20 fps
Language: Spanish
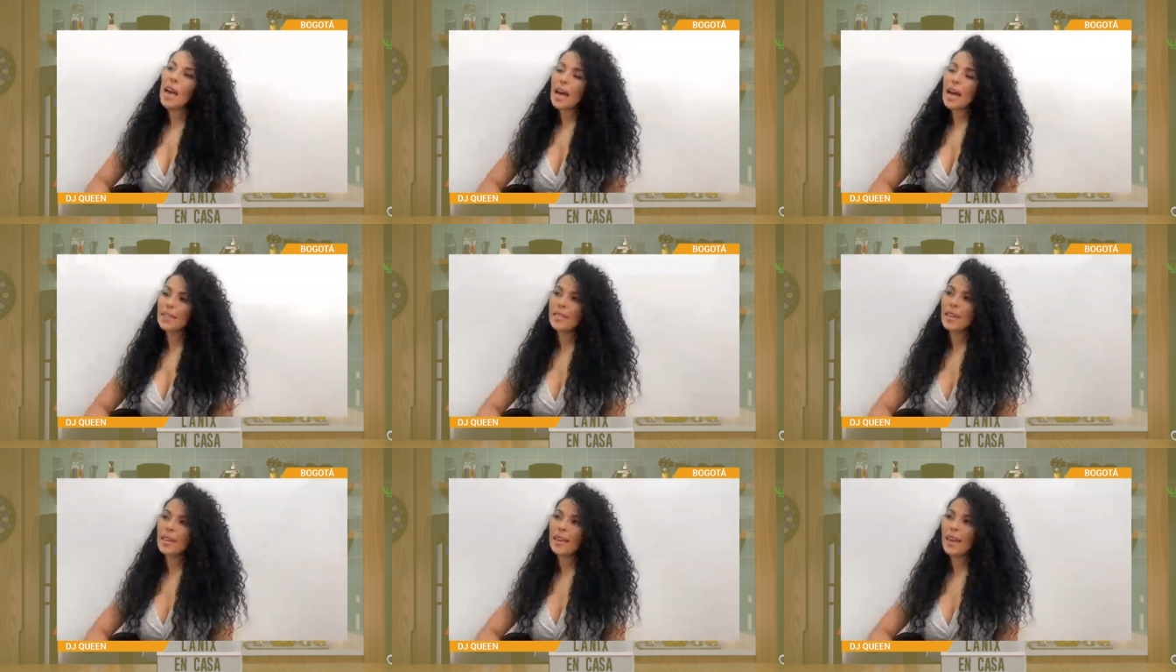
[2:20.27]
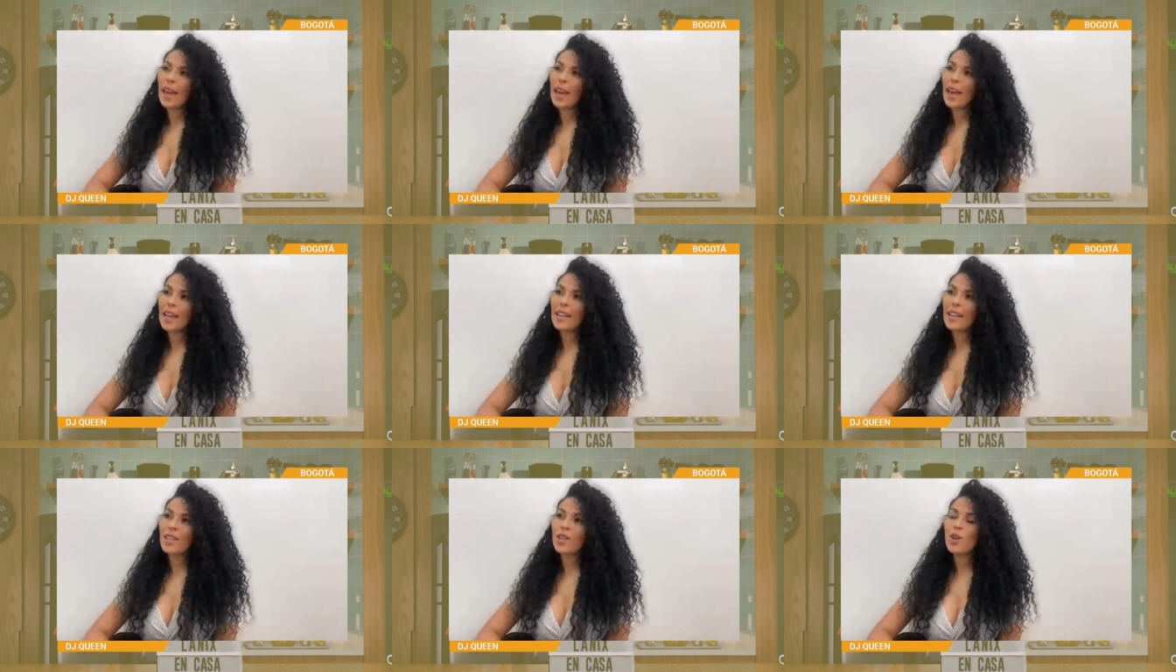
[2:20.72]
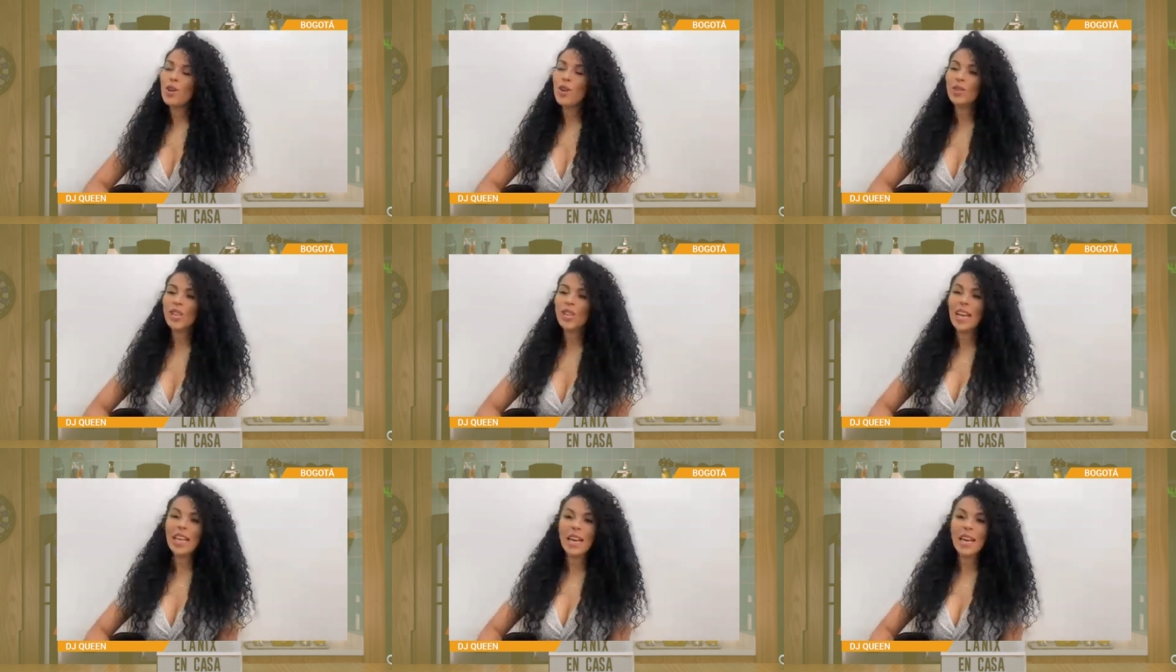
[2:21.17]
así que
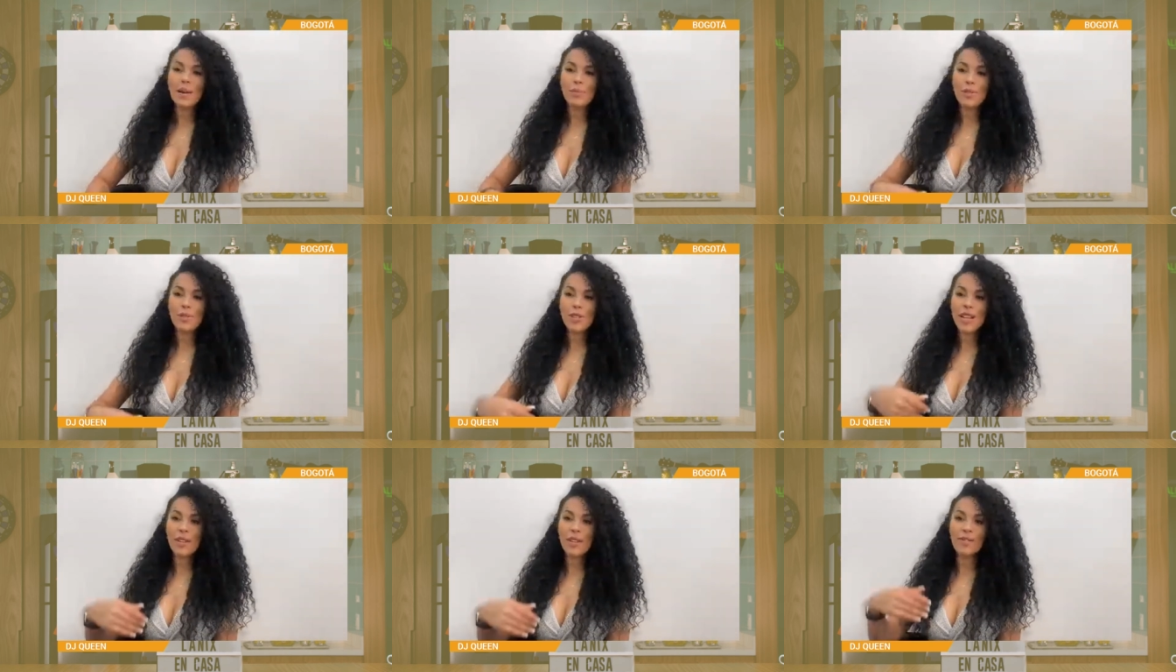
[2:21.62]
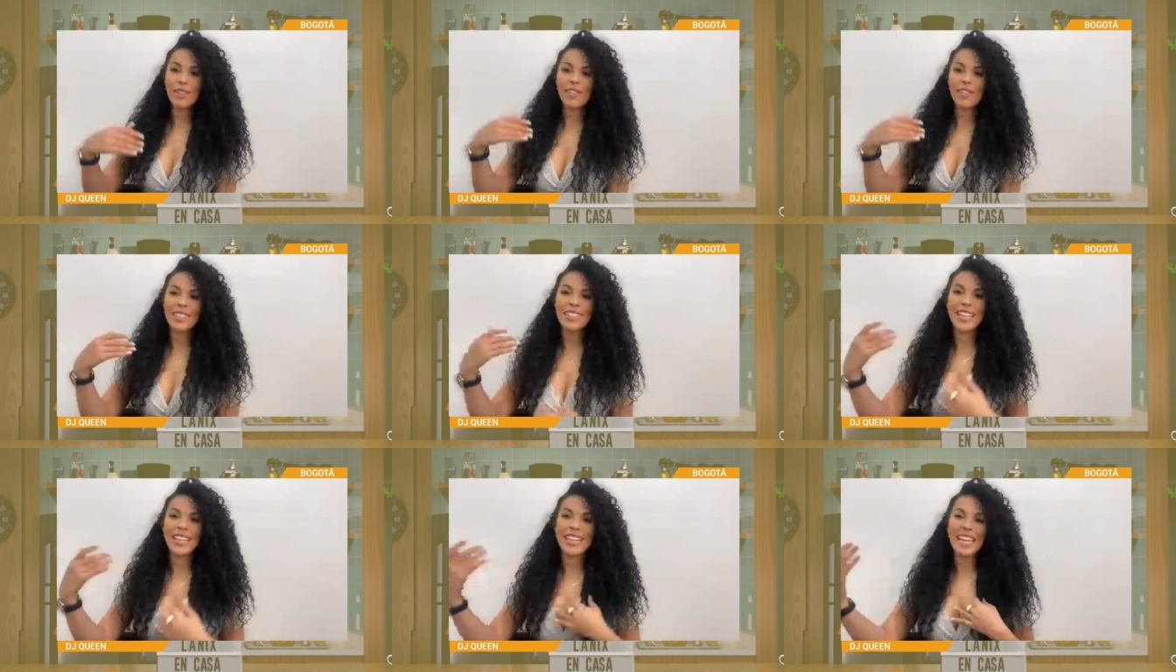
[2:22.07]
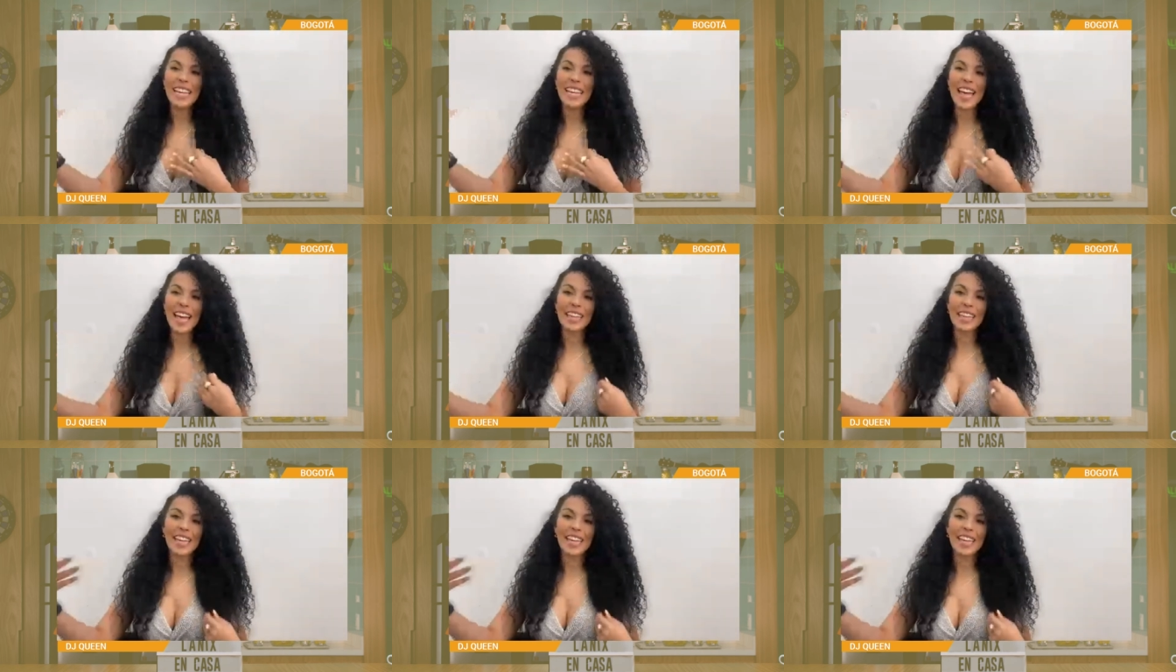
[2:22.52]
no teníamos la facilidad